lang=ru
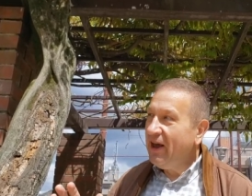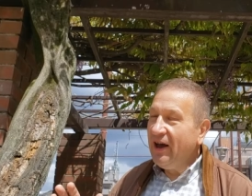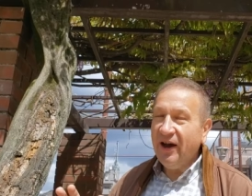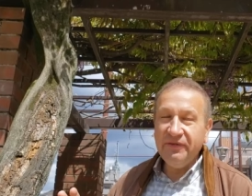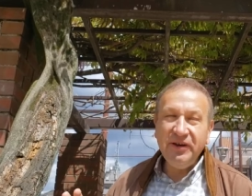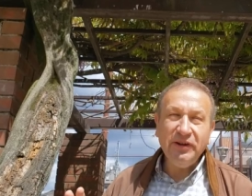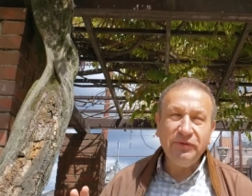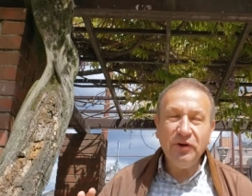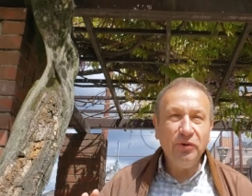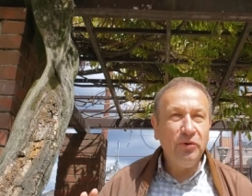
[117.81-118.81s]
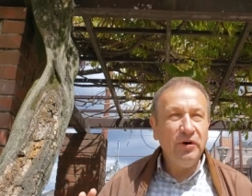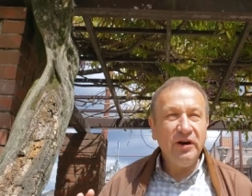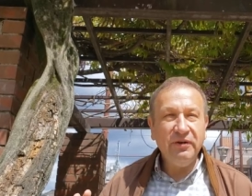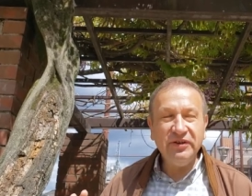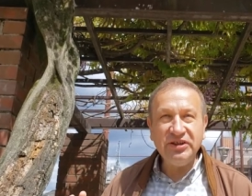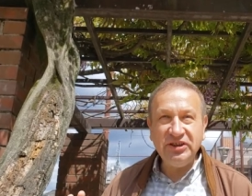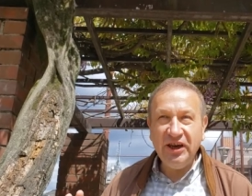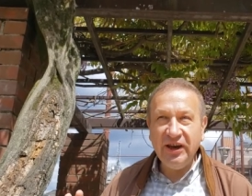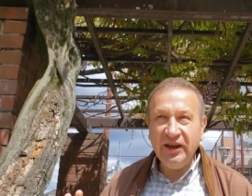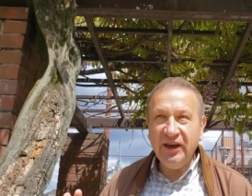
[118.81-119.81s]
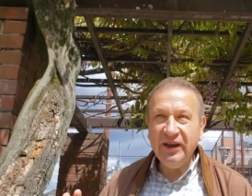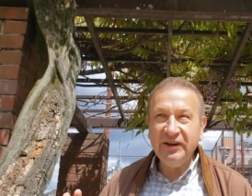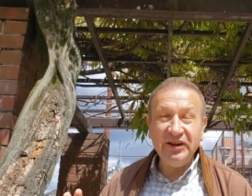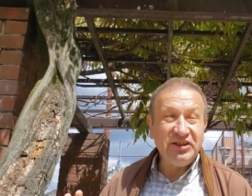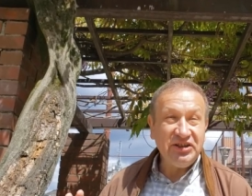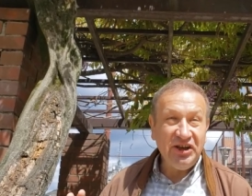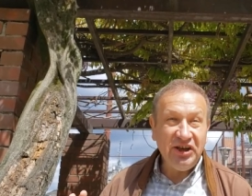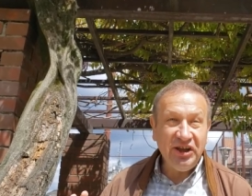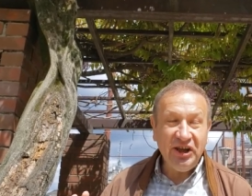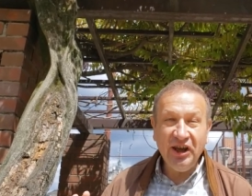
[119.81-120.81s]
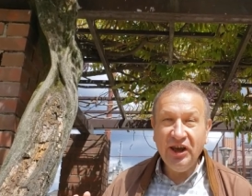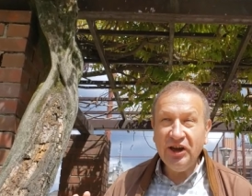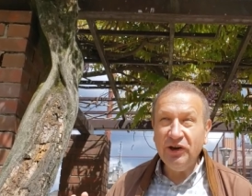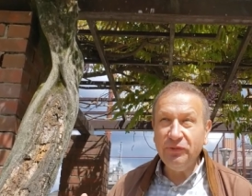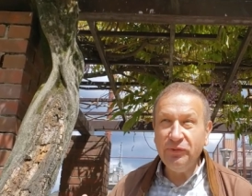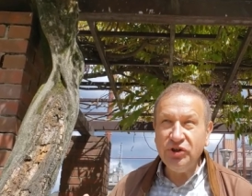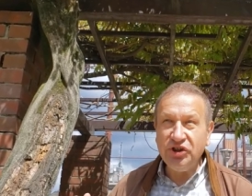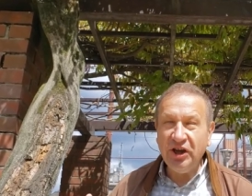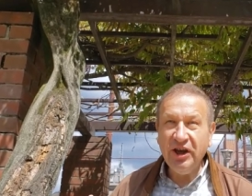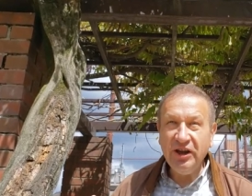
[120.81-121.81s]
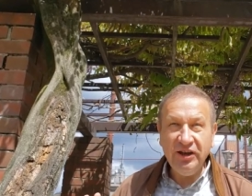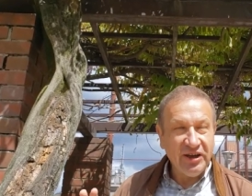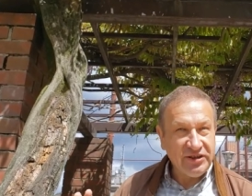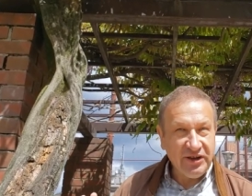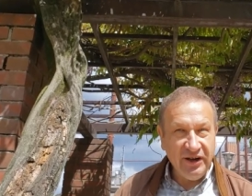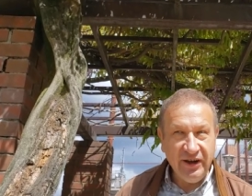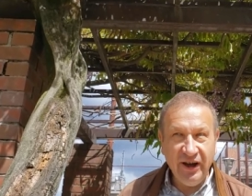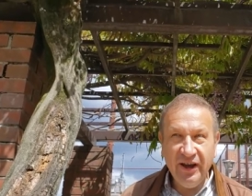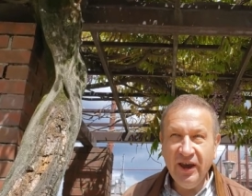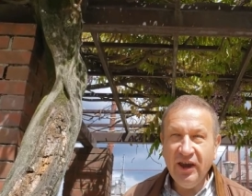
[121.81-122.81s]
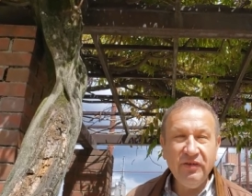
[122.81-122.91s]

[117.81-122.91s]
А видов у Вистерии, Глицинии или Фуджи несколько, и в